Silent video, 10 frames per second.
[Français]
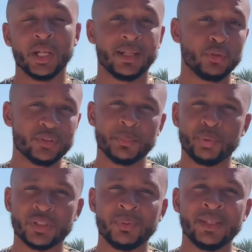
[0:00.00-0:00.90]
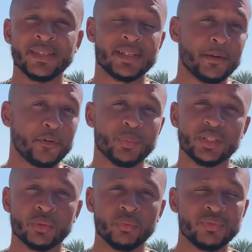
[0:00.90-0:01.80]
La deuxième possibilité, c'est la
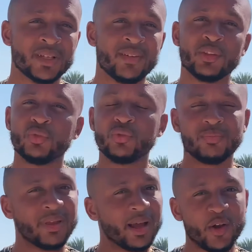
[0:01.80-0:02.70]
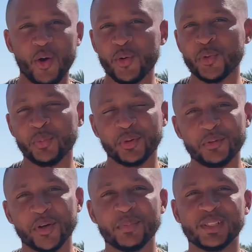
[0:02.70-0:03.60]
formation. Vous avez un grand nombre de
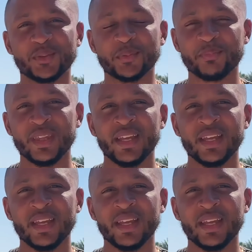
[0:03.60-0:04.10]
formations.